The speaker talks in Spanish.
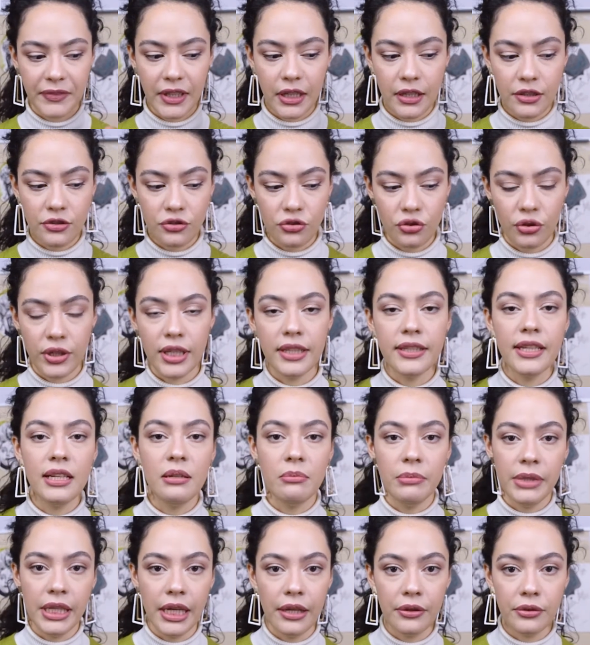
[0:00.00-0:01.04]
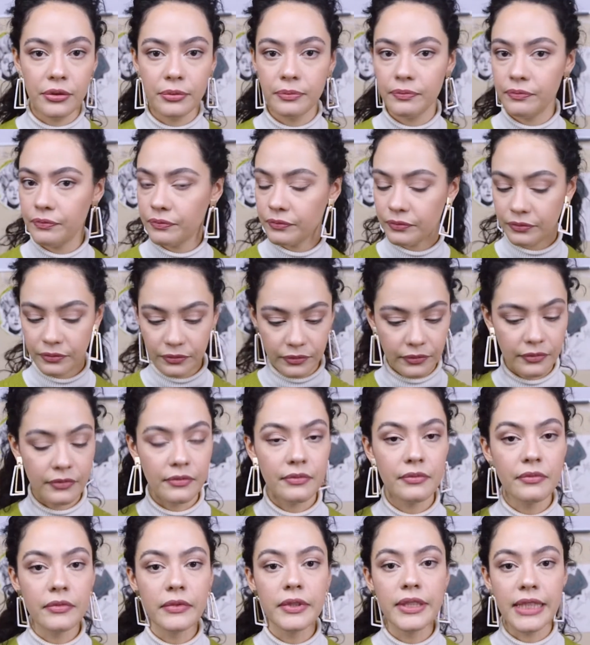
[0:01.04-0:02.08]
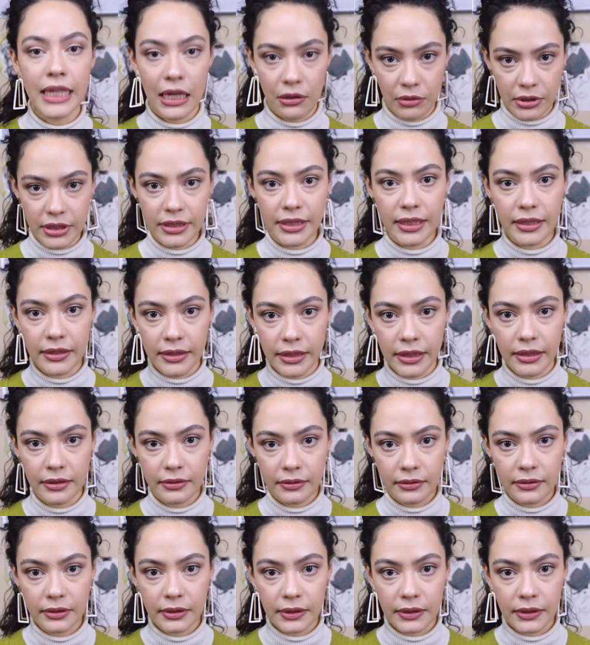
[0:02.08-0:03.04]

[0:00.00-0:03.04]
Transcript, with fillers: Estoy en el miedo. Ya lo entendí.